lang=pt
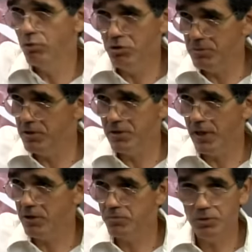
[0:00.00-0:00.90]
nos
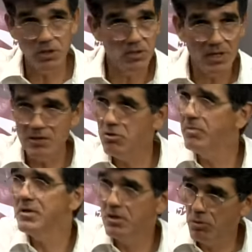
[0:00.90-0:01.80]
ministérios, porque as cidades não
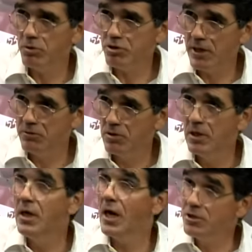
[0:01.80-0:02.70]
apresentam projetos.
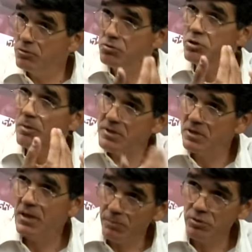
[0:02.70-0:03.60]
A gente conseguiu
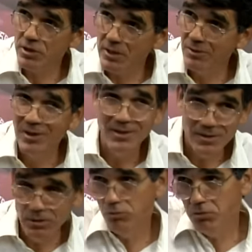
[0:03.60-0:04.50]
apresentar projeto,
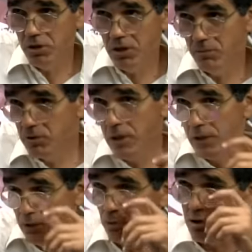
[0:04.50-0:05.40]
tanto conseguimos
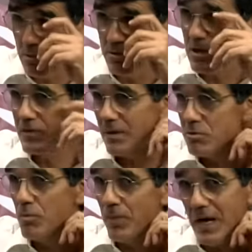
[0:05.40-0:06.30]
que trouxemos as
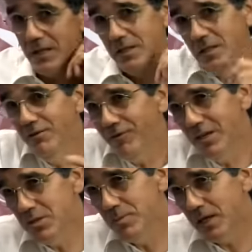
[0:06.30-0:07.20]
verbas do PAC, que
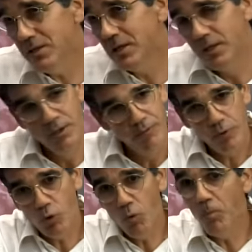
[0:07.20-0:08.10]
infelizmente
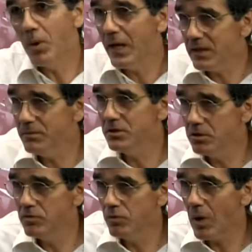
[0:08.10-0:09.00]
foi completamente
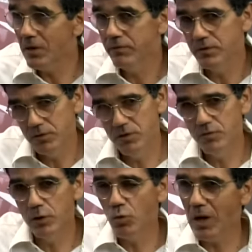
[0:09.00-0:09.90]

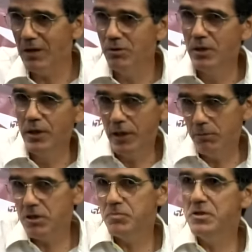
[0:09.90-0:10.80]
desvirtuado. É
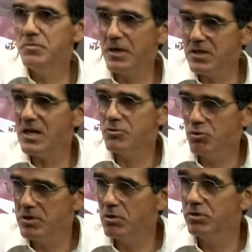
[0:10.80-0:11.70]
uma das principais
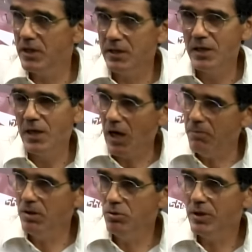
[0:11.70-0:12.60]
razões eu ter
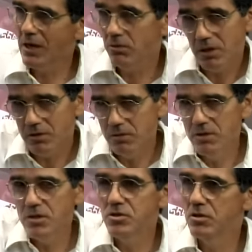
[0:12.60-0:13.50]
abandonado, ter
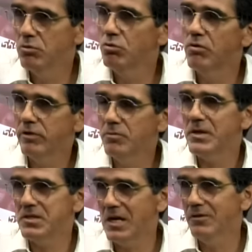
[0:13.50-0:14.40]
desistido do governo
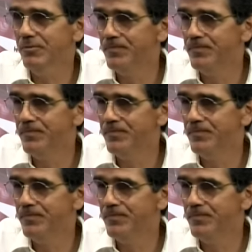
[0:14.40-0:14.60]
passado.